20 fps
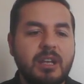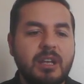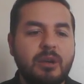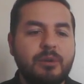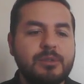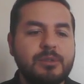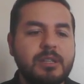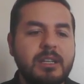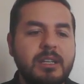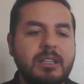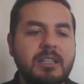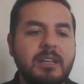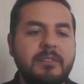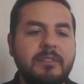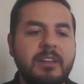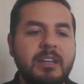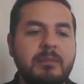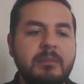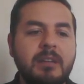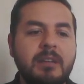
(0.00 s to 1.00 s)
Özellikle
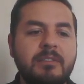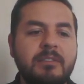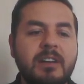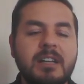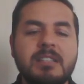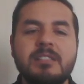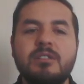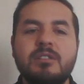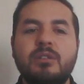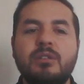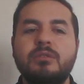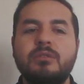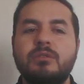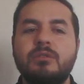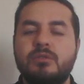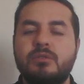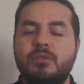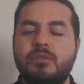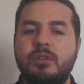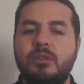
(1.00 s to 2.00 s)
verimin fazla
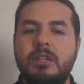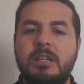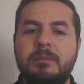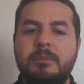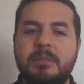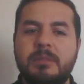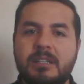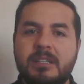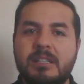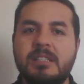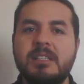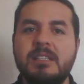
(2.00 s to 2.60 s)
olduğunu söyleyebiliriz.